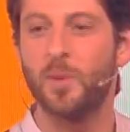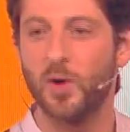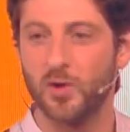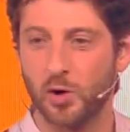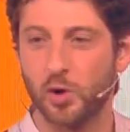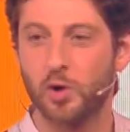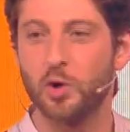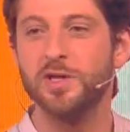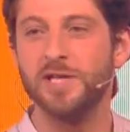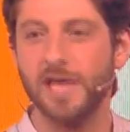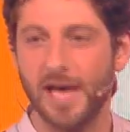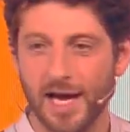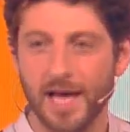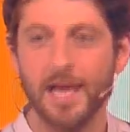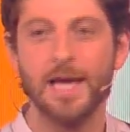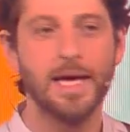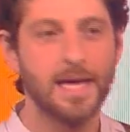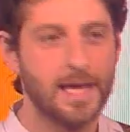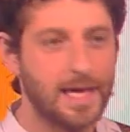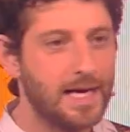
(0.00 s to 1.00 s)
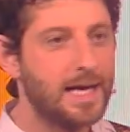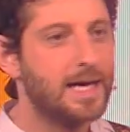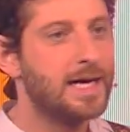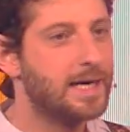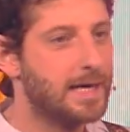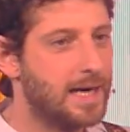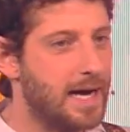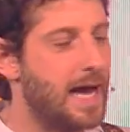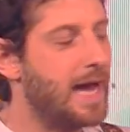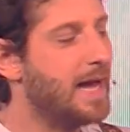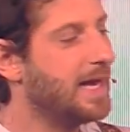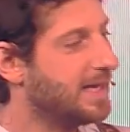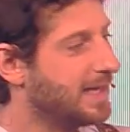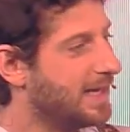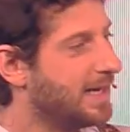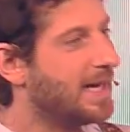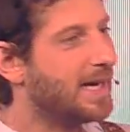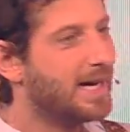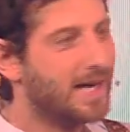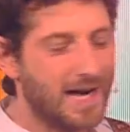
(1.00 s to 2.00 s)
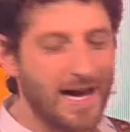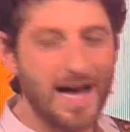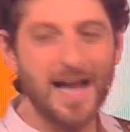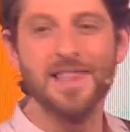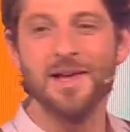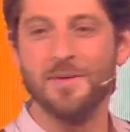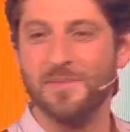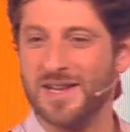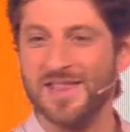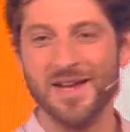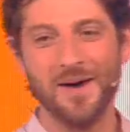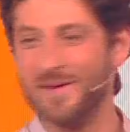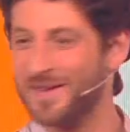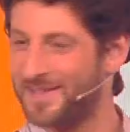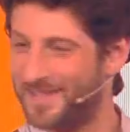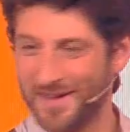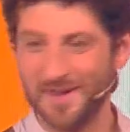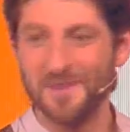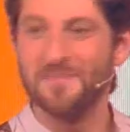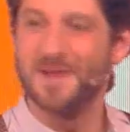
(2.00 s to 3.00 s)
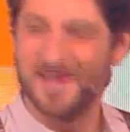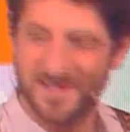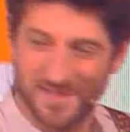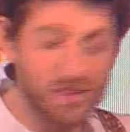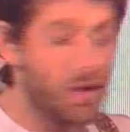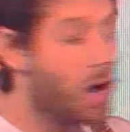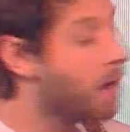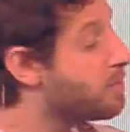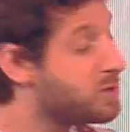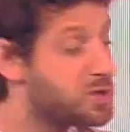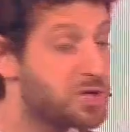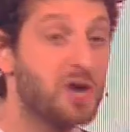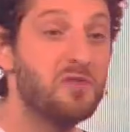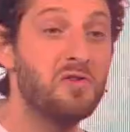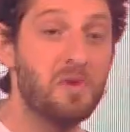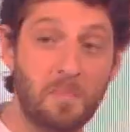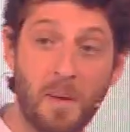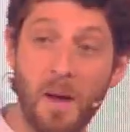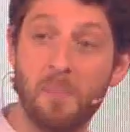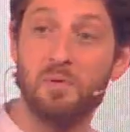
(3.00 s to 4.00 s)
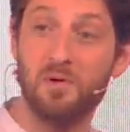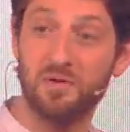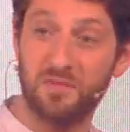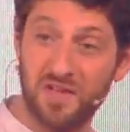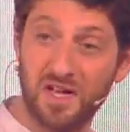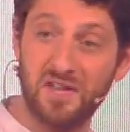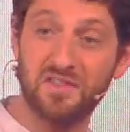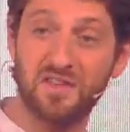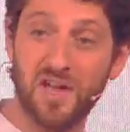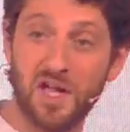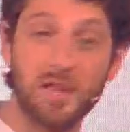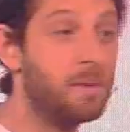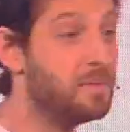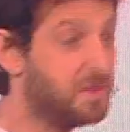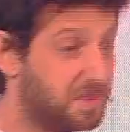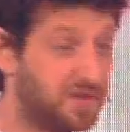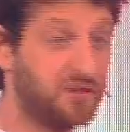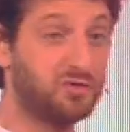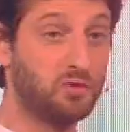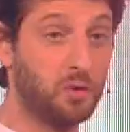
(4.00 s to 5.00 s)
pendant qu'on y est, ouais, Ouais, non mais non mais sérieux, non mais j'y pas pensé à ça. Non mais c'est